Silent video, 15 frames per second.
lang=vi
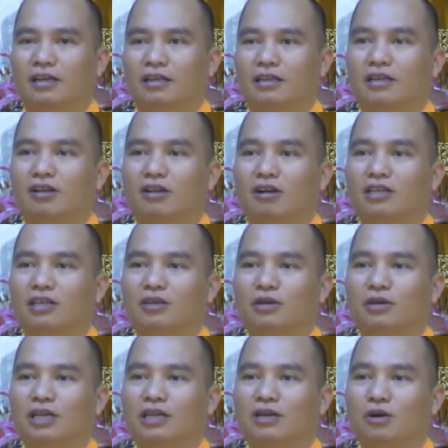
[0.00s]
nhưng có những
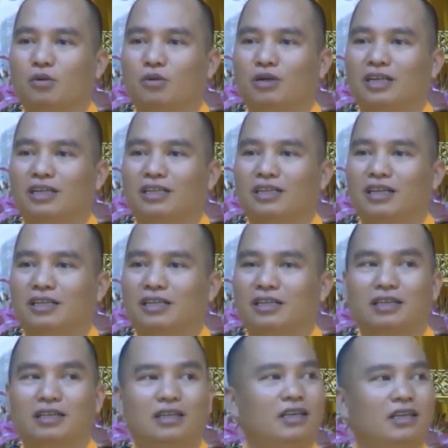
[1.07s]
đôi cây khủng là thầy
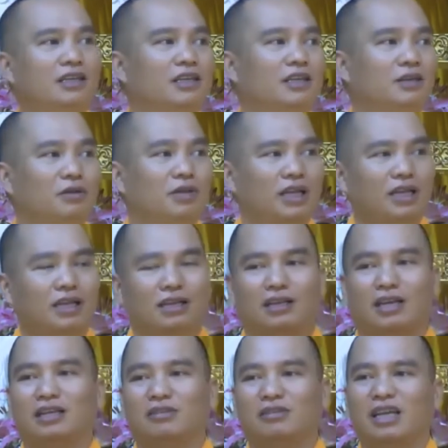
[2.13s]
nhìn thấy hình như cái đôi cây ở
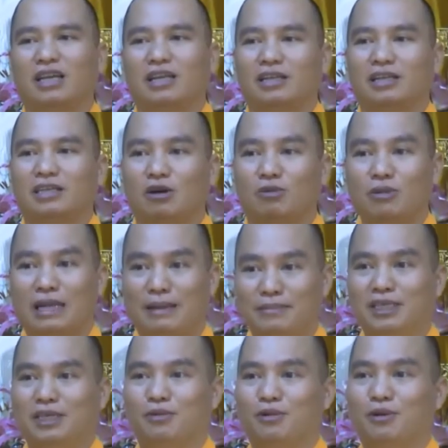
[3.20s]
gần chỗ đây là thấy 65
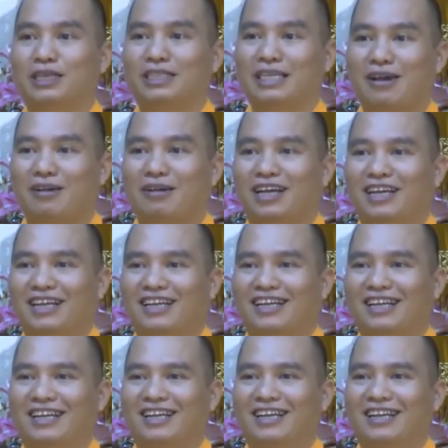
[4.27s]
triệu đôi hay sao
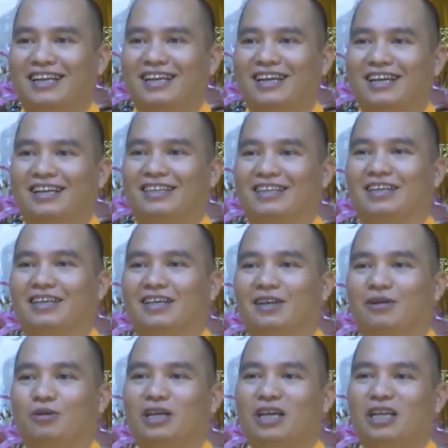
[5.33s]
à,
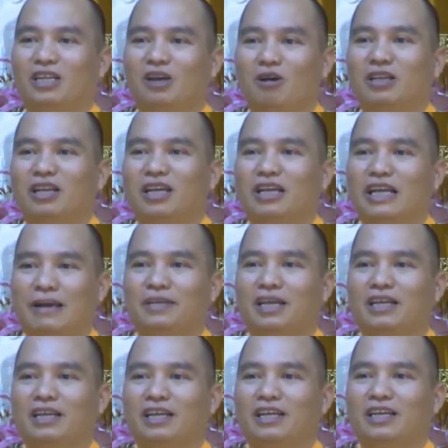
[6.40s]
đôi cây to nhất đẹp
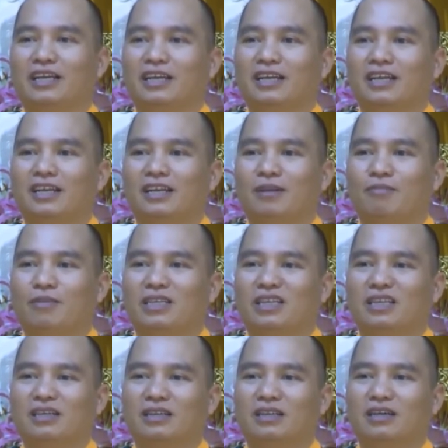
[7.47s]
nhất đấy mà
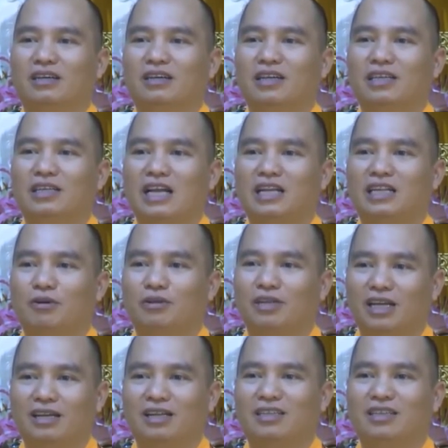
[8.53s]
sẽ được thờ nơi trang trọng
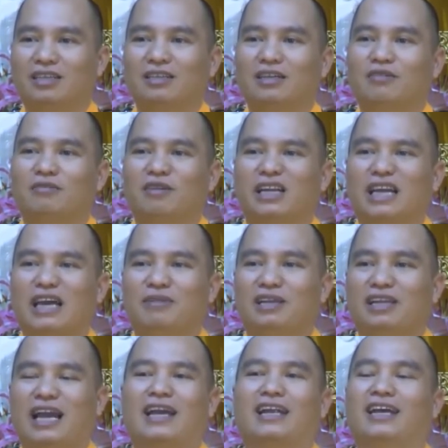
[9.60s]
nhất là trước tượng Phật
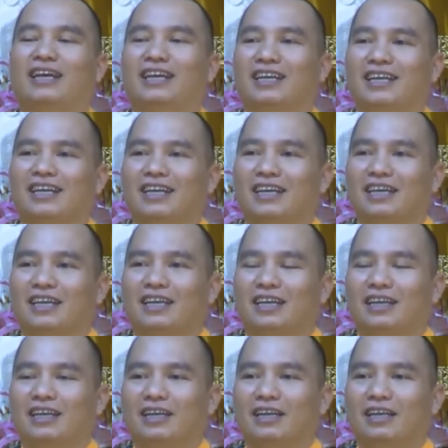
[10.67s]
Amida đấy
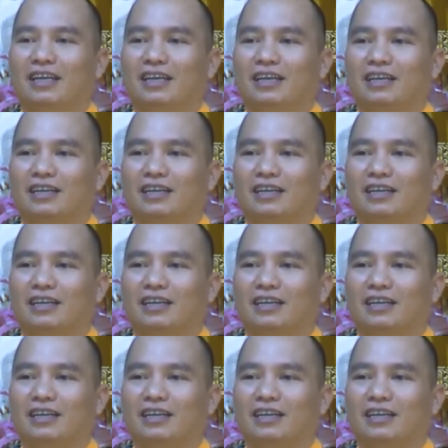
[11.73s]
à,